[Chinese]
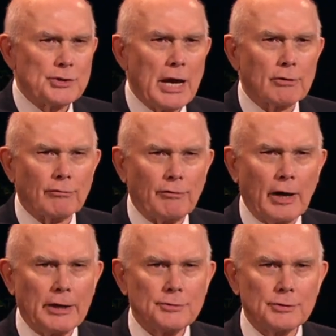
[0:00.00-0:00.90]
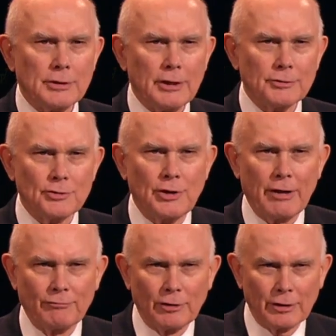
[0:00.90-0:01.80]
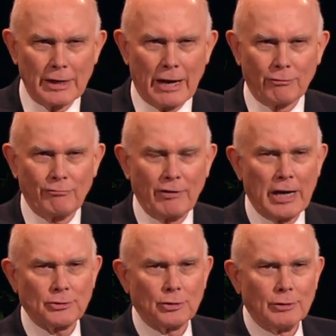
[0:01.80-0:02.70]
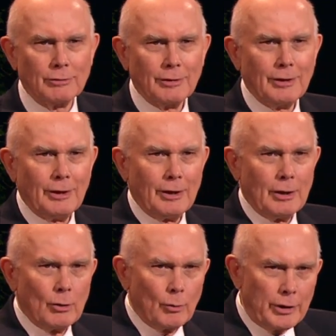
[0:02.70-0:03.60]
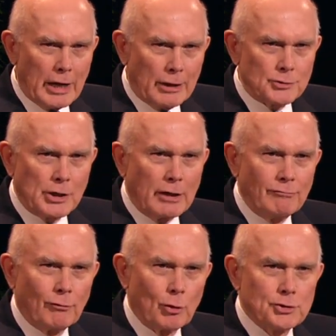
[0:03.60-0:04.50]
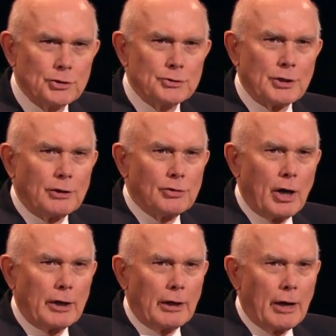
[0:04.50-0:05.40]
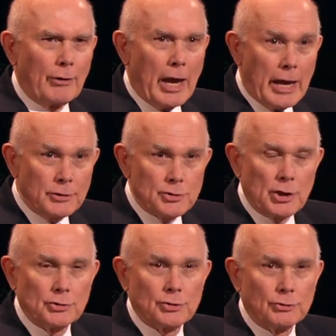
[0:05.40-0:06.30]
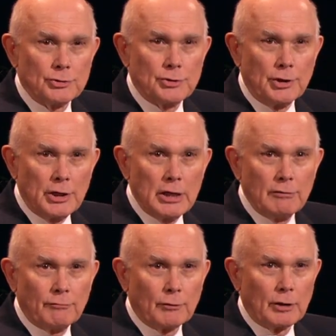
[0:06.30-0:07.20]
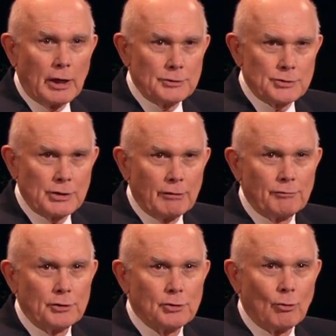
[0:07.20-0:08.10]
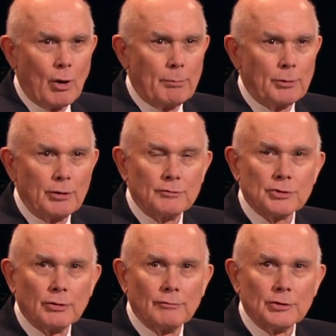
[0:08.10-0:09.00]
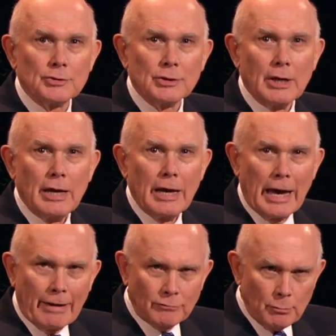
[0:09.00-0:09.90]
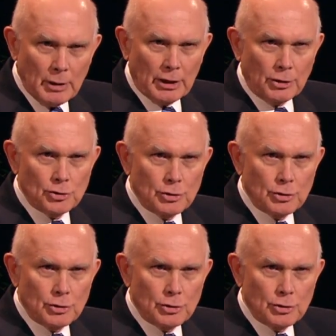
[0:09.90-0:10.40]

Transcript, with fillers: 在我们这个时代，牺牲肯定是不流行的。教导我们祖先必须无私合作的外在影响力已经荡然无存。